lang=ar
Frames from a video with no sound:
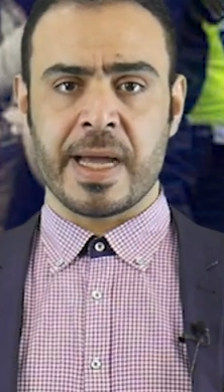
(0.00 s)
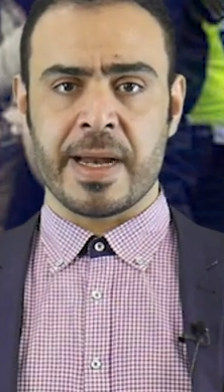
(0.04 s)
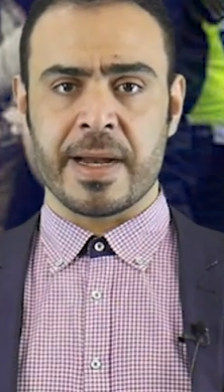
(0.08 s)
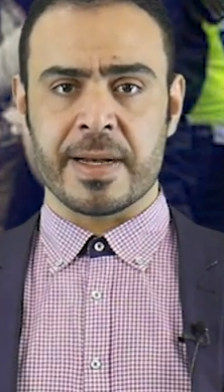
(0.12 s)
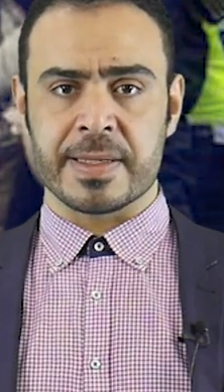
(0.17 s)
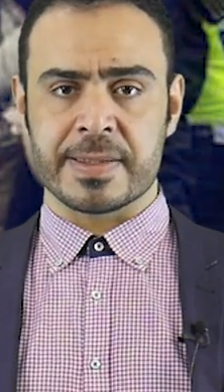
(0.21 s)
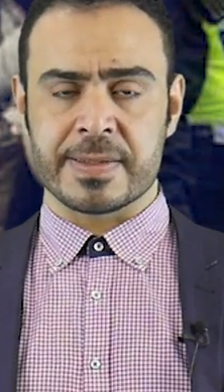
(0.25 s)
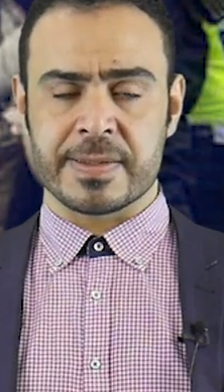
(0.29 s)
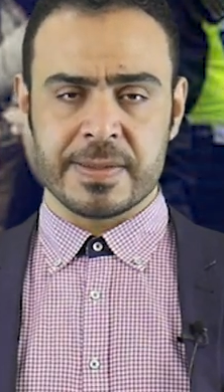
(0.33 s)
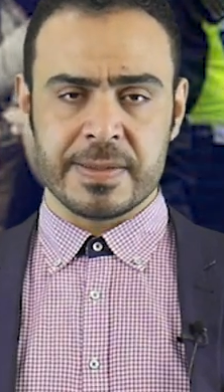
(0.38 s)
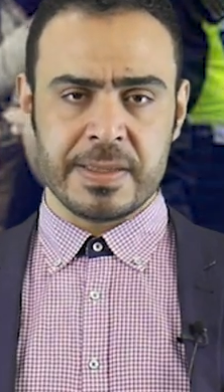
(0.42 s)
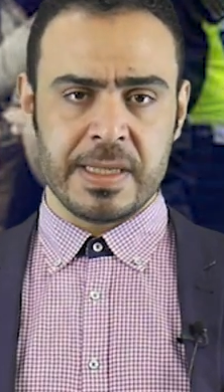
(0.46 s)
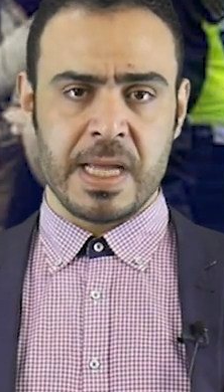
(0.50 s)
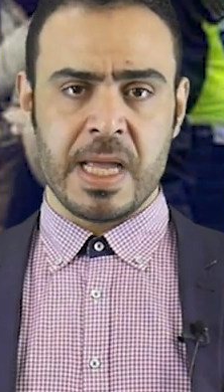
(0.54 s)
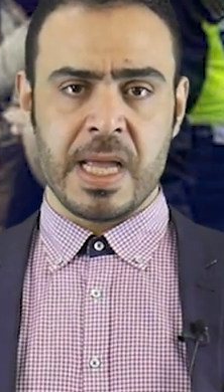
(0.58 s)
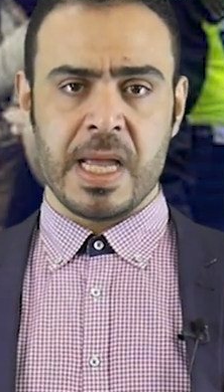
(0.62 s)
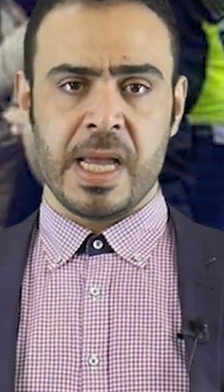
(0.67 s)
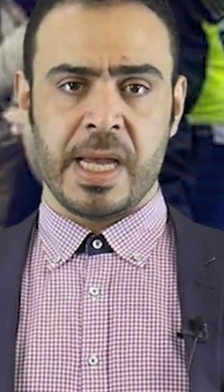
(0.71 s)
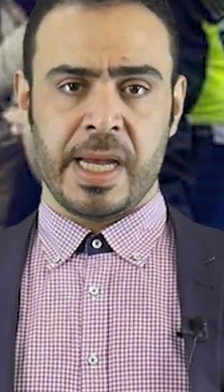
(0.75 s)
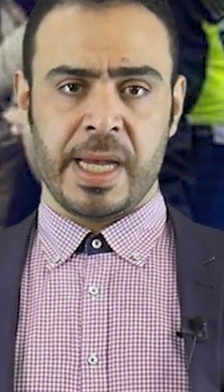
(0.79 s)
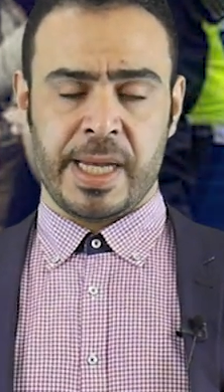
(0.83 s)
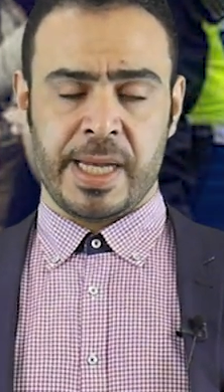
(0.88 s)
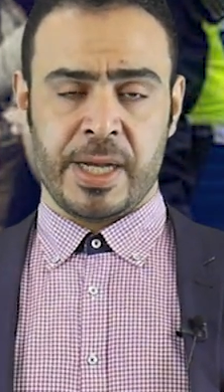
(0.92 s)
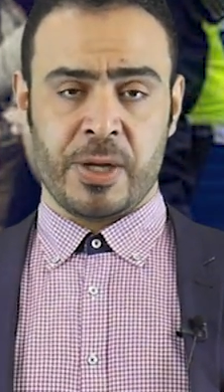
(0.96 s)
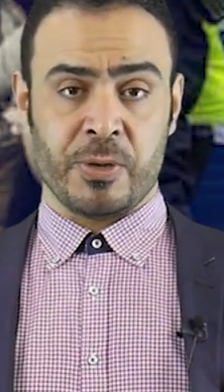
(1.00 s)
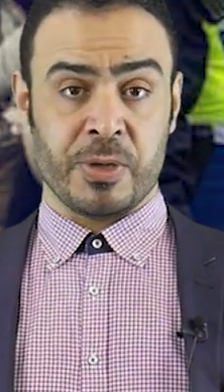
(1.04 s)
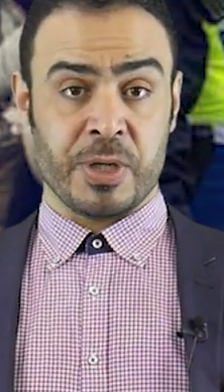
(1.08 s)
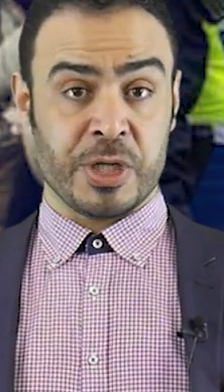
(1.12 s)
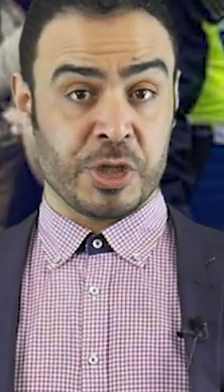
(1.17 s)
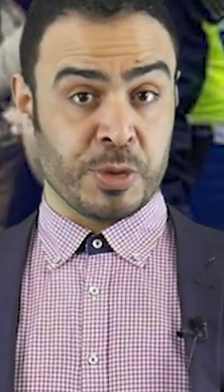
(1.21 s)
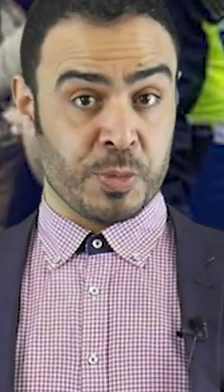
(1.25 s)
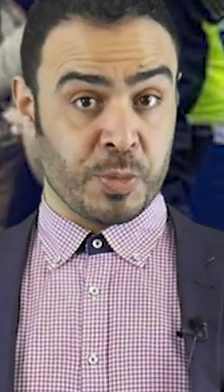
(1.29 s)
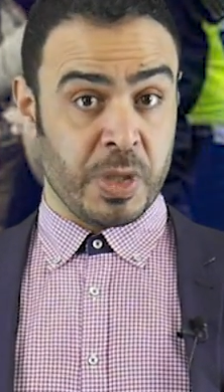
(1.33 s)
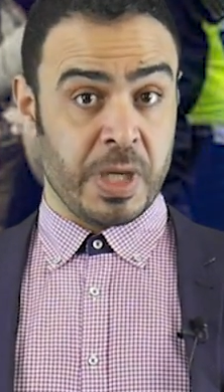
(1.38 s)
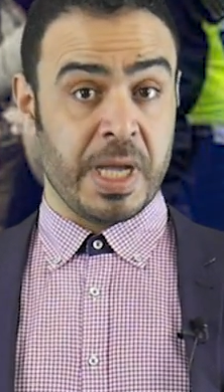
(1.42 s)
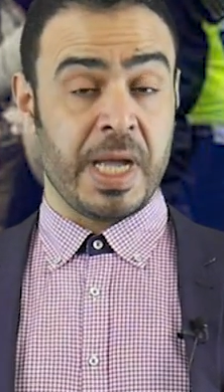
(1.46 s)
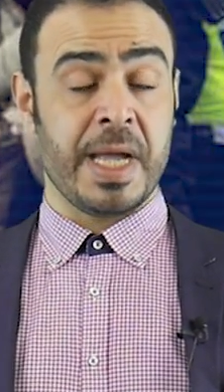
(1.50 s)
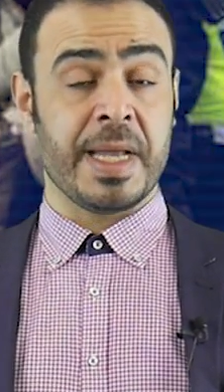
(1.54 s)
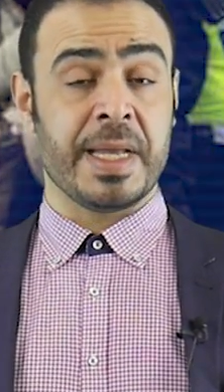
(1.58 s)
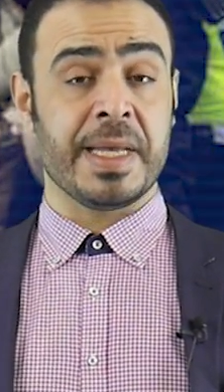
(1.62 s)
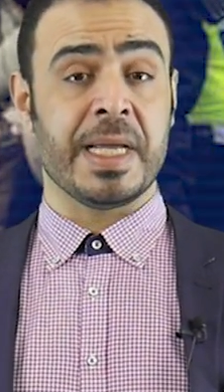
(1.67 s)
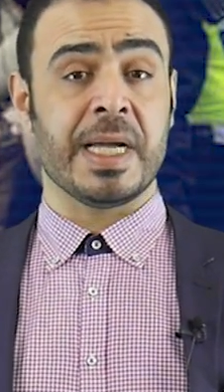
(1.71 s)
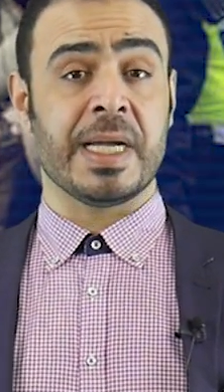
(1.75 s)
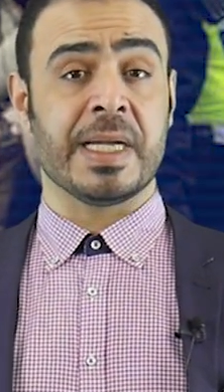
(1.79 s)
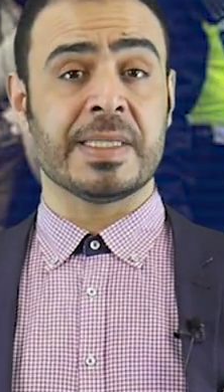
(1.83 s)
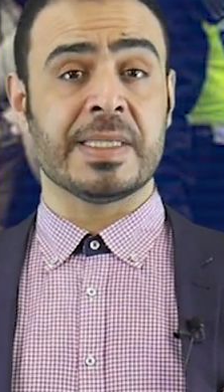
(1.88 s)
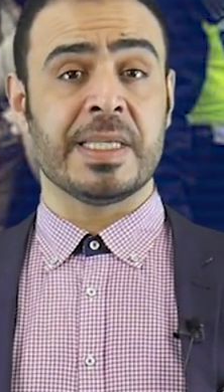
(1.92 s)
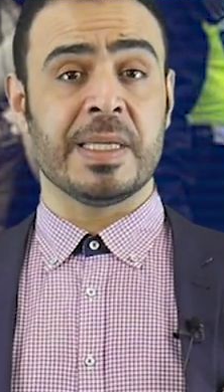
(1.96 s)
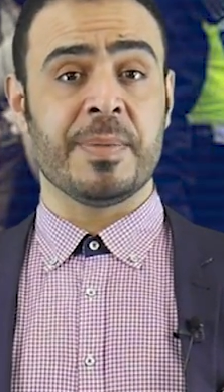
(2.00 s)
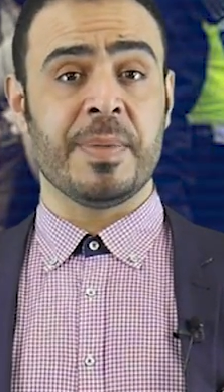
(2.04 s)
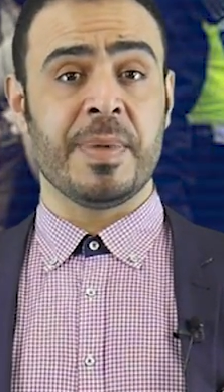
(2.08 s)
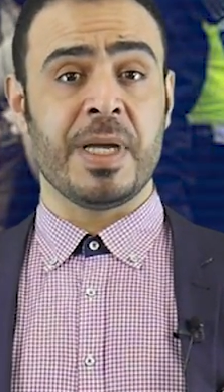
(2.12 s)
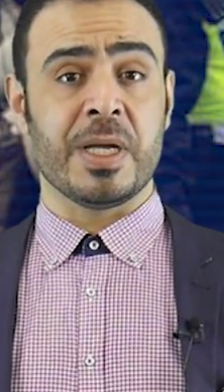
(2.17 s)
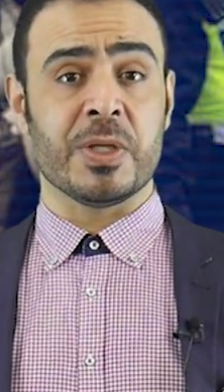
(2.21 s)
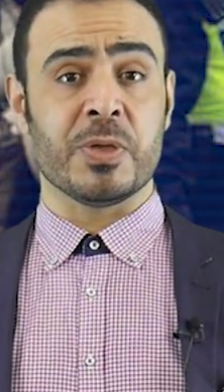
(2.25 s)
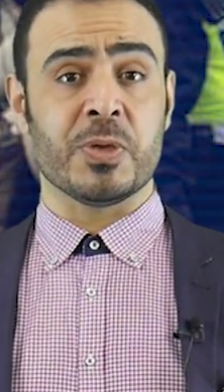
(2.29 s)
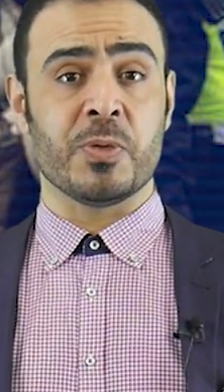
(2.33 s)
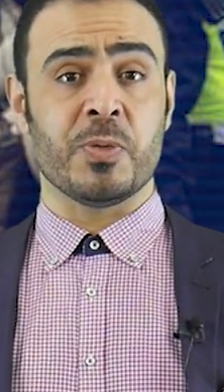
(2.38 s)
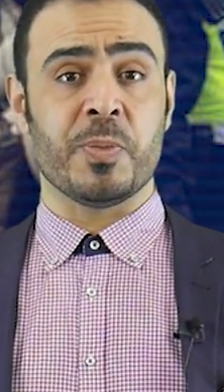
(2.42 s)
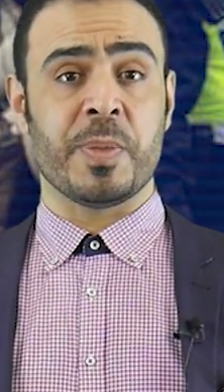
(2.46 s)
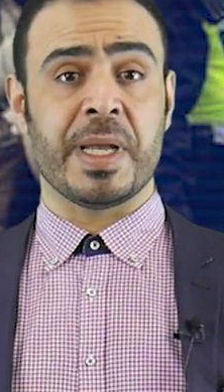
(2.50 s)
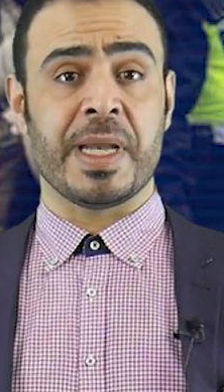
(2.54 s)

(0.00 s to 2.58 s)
كارلسون إنه يجب الآن اعتماد